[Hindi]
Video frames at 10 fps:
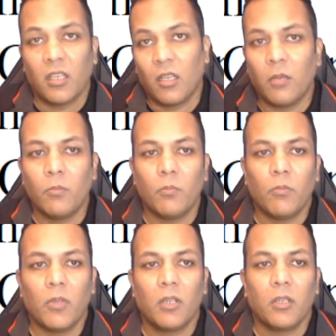हम
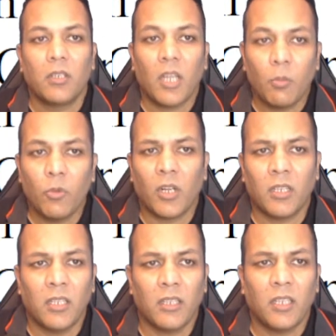क्या
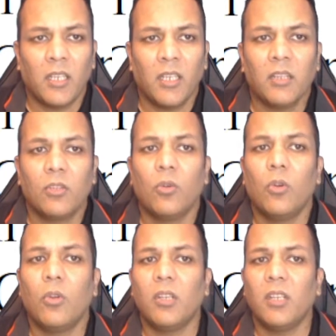मुराद लेते हैं तो
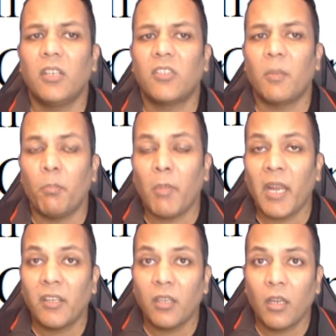इट्स अ
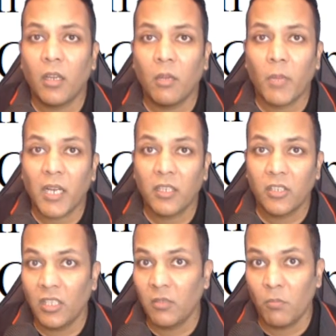
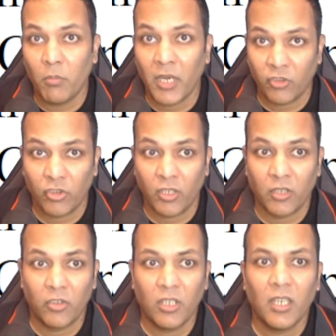मार्केटिंग मैट्रिक
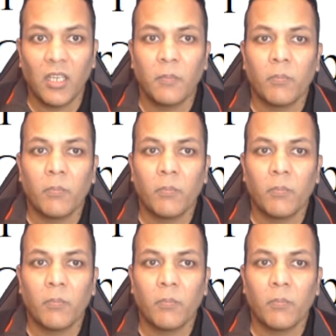ठीक है